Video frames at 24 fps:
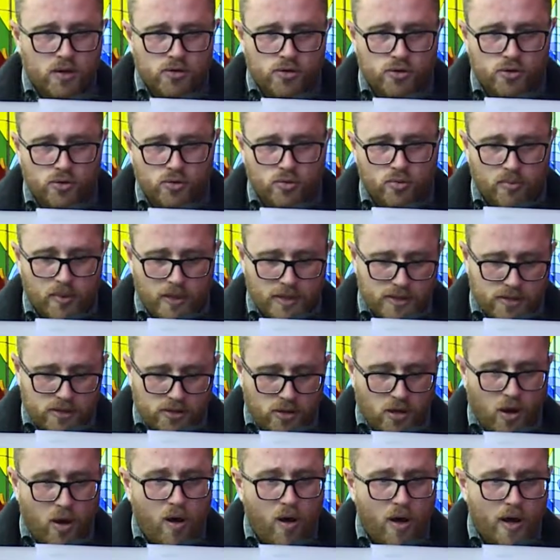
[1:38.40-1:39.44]
de uma
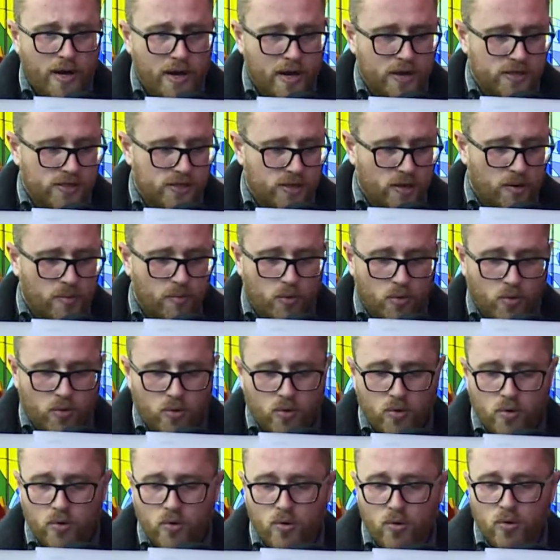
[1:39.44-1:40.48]
história de
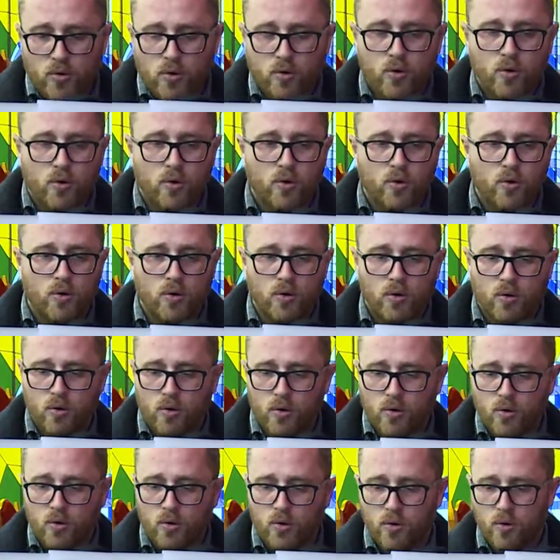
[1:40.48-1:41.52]

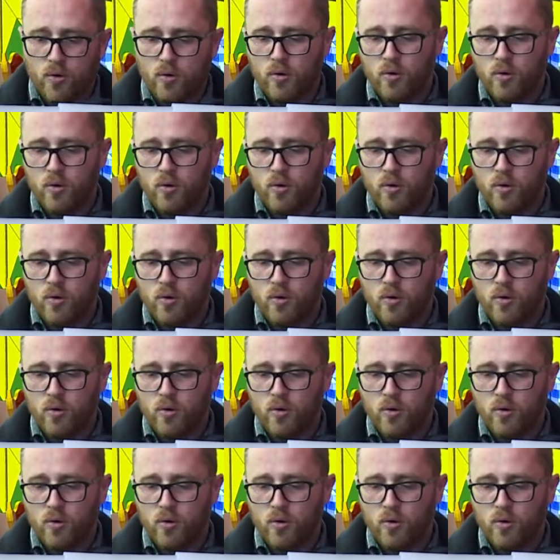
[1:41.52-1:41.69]
amor.